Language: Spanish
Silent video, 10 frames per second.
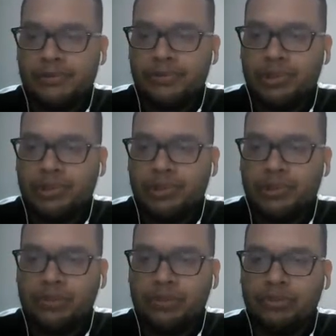Y
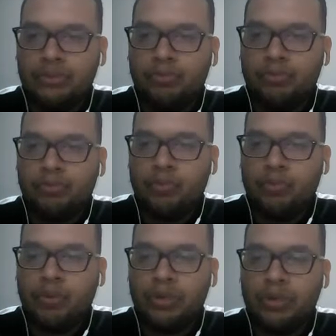bueno,
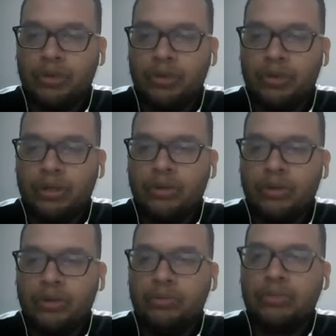con el, e el
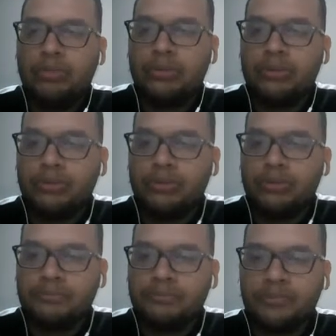EOQ método
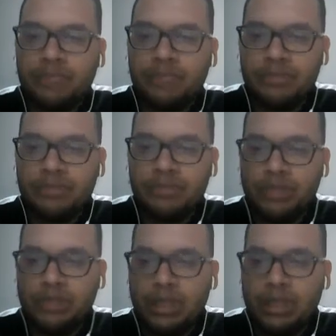simulación
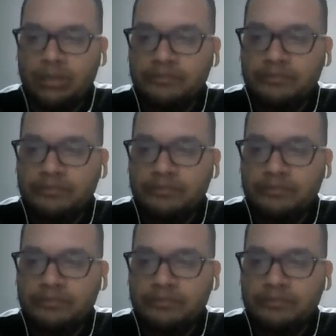Monte Carlo,